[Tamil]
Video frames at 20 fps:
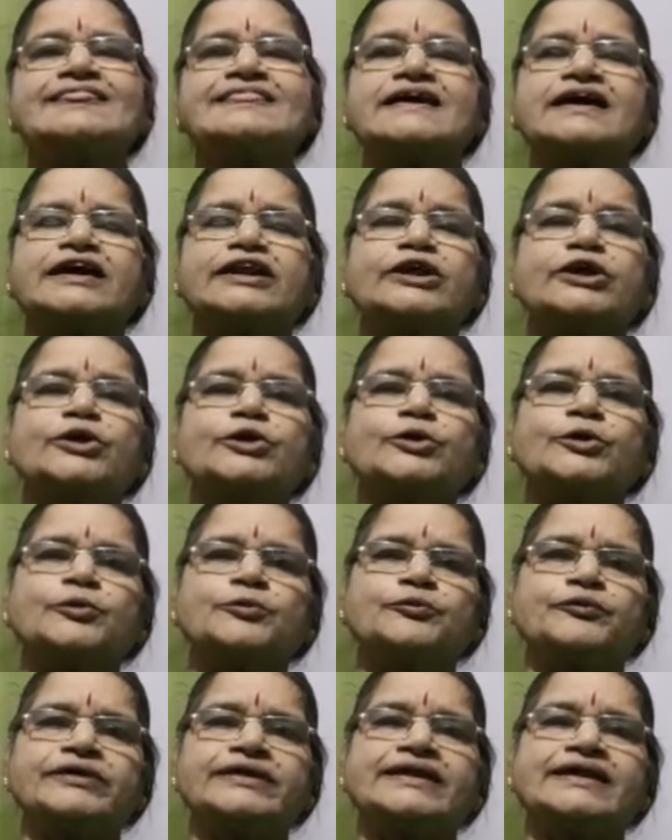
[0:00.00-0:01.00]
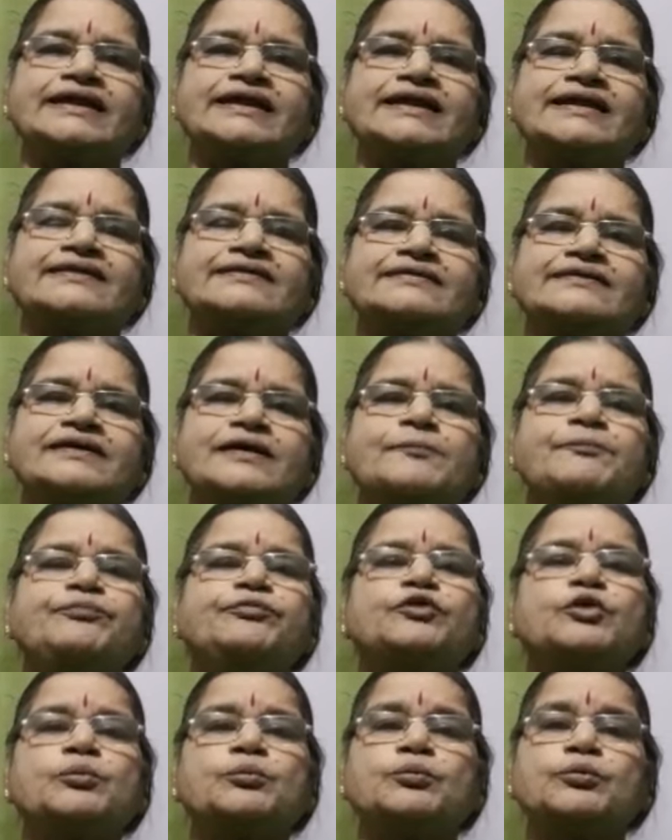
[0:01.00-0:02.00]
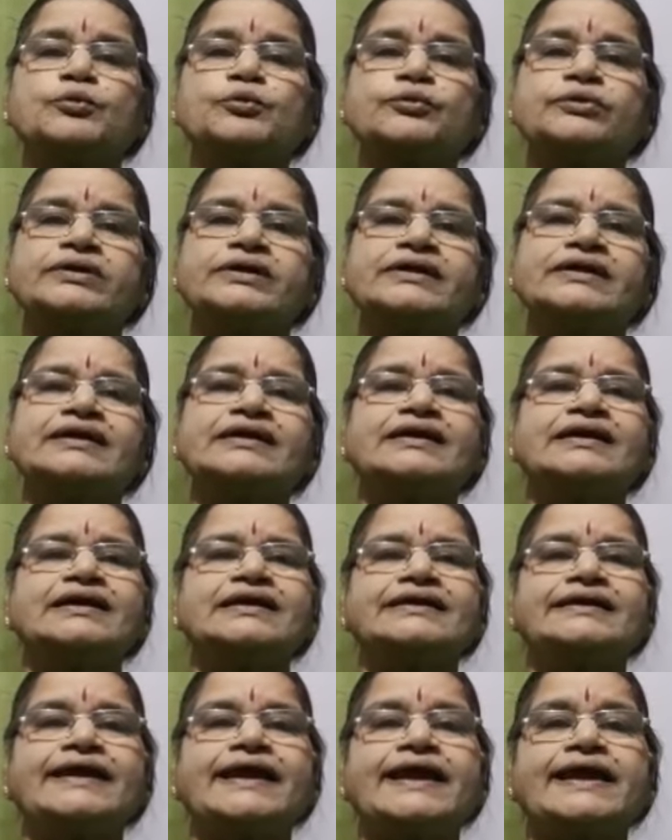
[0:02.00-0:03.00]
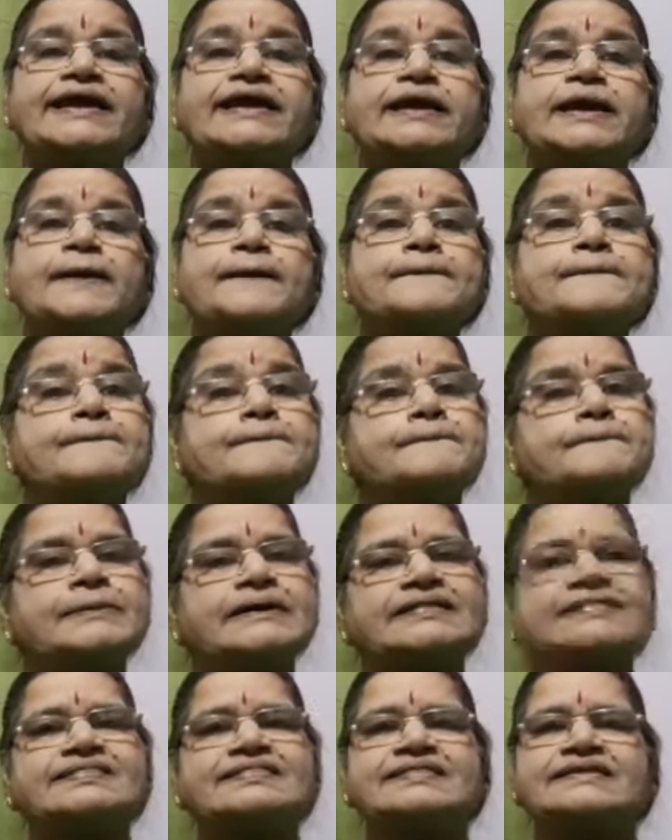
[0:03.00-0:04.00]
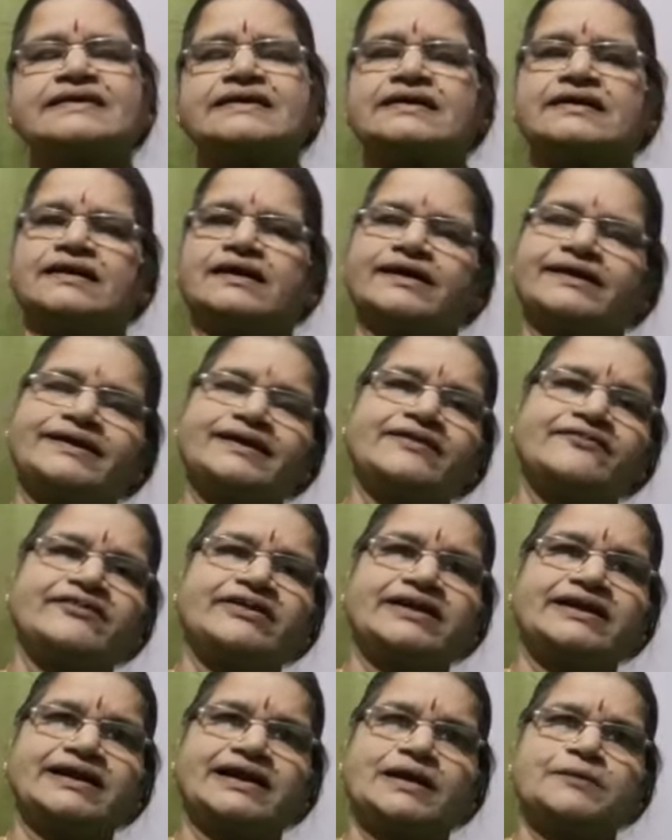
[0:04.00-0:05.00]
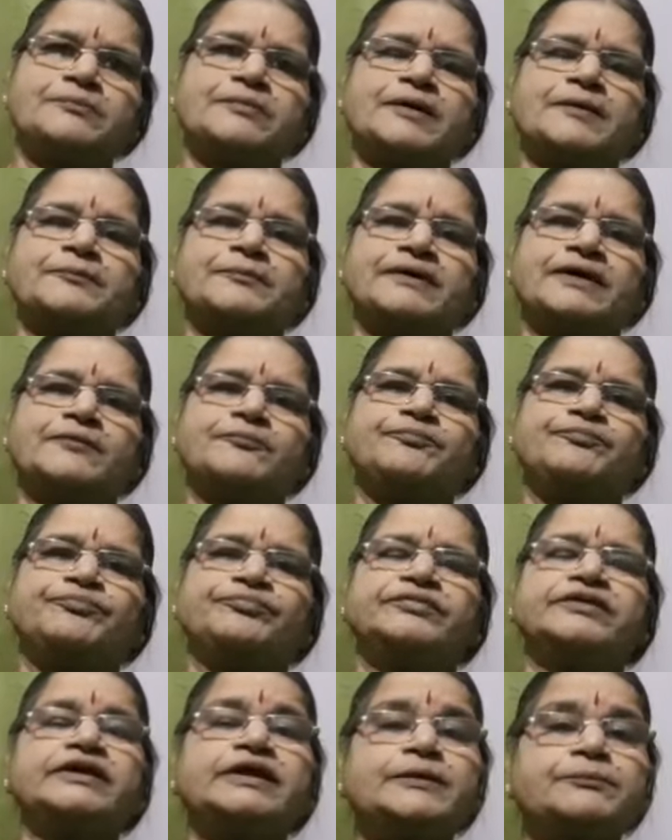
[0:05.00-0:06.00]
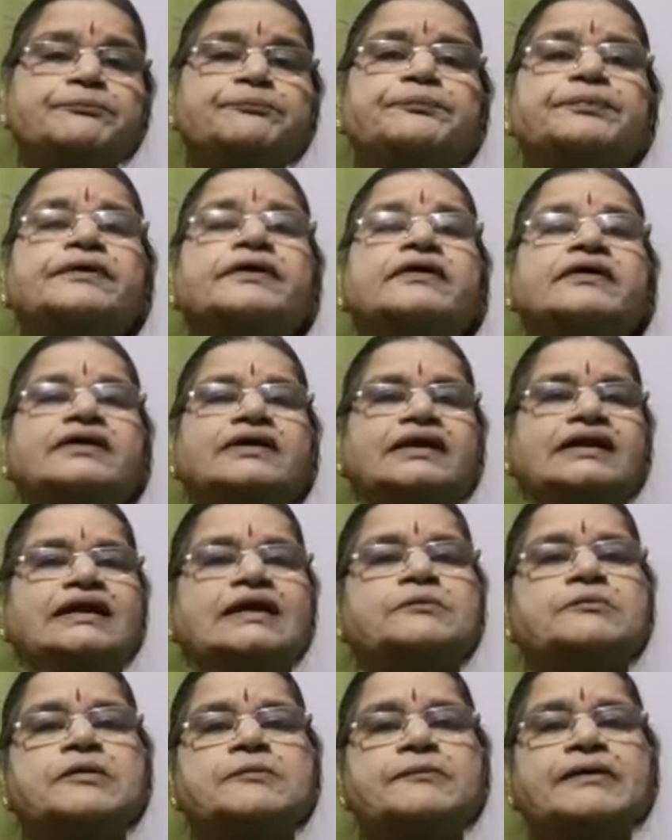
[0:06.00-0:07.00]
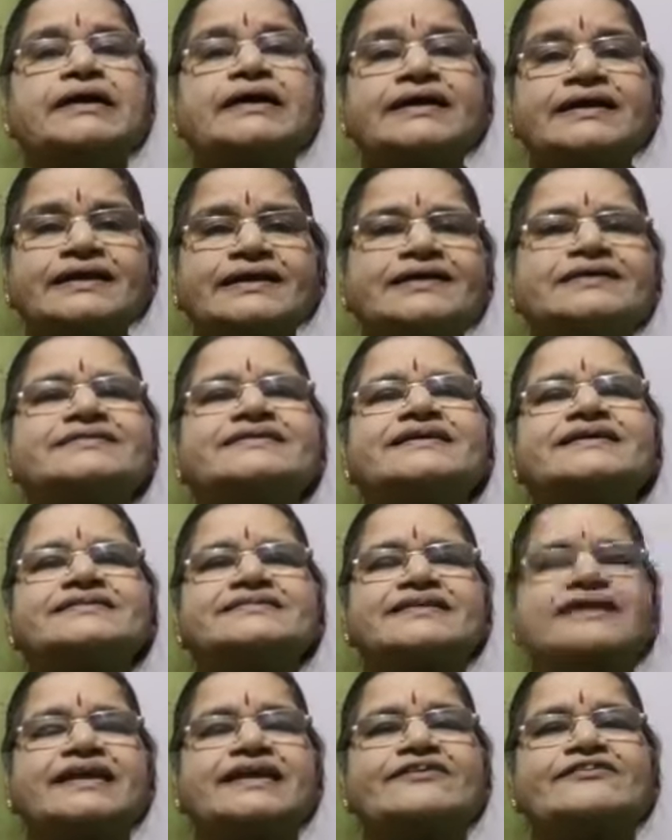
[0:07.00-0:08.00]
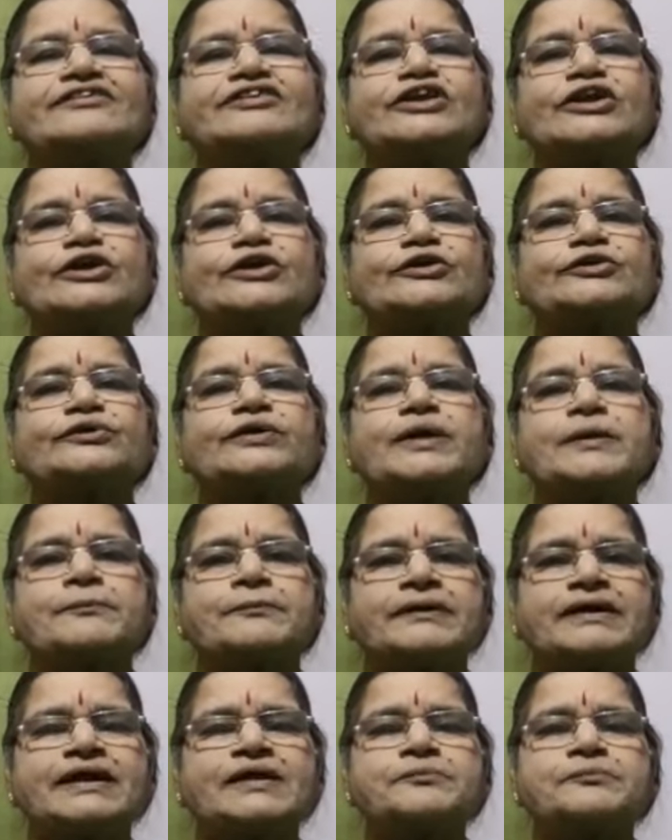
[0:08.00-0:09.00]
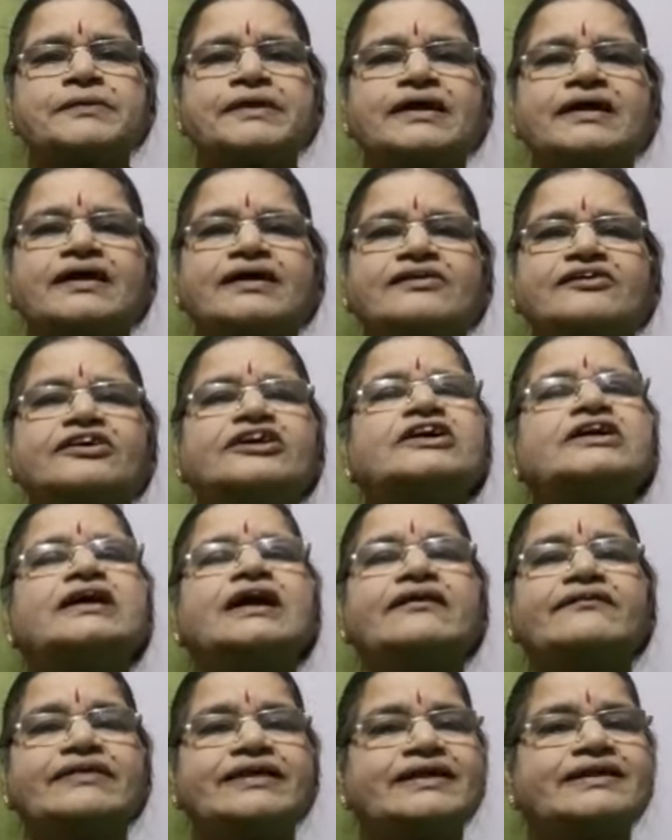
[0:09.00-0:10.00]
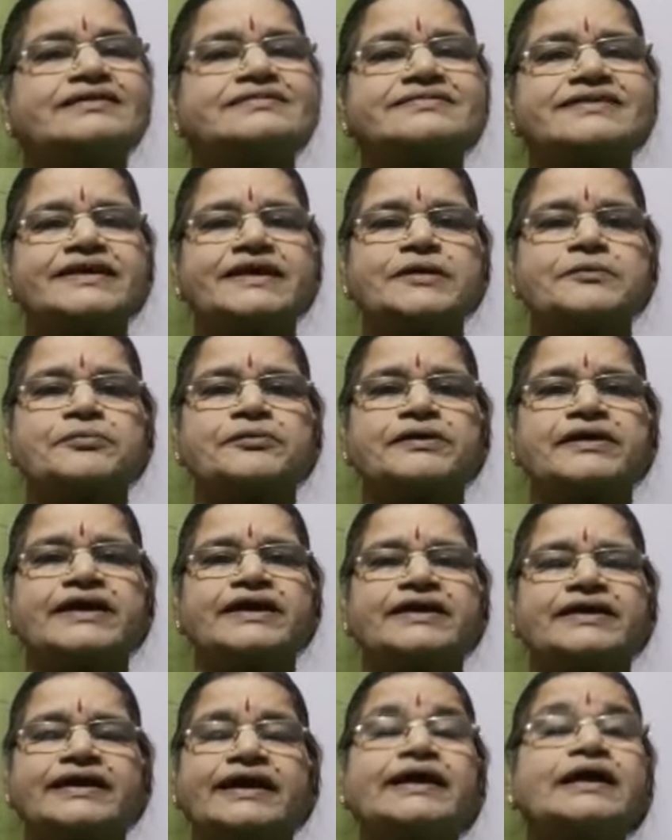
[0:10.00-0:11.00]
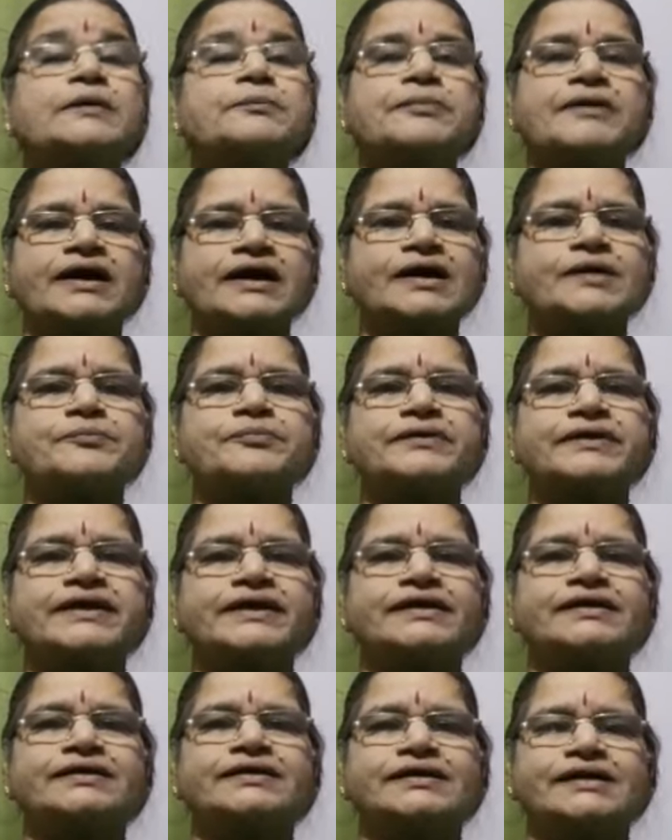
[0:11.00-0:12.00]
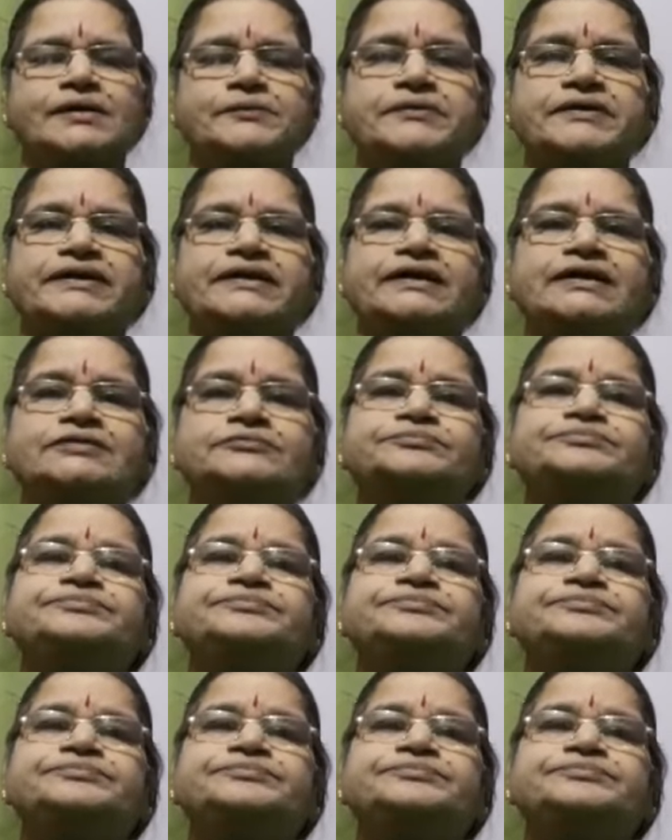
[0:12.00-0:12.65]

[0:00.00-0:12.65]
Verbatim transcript: தான் இருக்கும் வீட்டிலிருந்து மூன்று ஏழு பத்து ஆகிய வீடுகளை பார்ப்பார் இப்போ நம்ம மகர ராசிக்கு சனி வந்திருக்கிறதுடைய பலன் பிரகாரம் அவர் என்ன செய்ய போகிறார் எங்கே பார்க்க போகிறார் அப்படின்னா